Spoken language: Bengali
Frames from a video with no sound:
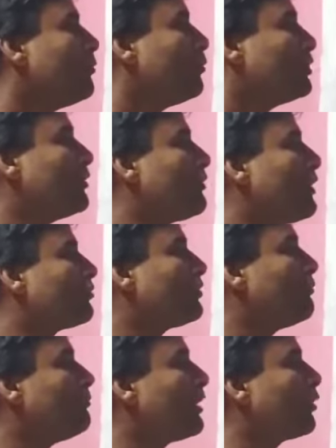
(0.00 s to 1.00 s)
মধ্যে ফার্স্ট
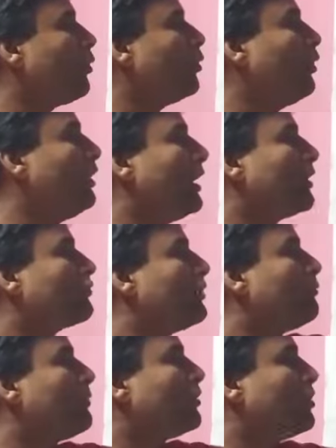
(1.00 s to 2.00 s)
নাম্বার কোলন লাস্ট
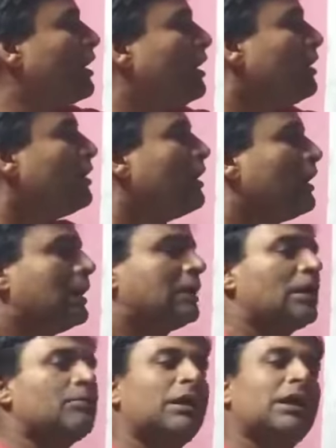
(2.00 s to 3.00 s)
নাম্বার দিয়ে
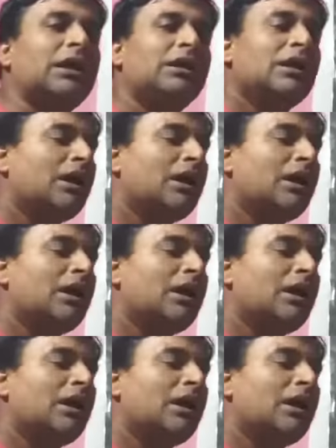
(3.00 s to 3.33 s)
এন্টার মারলে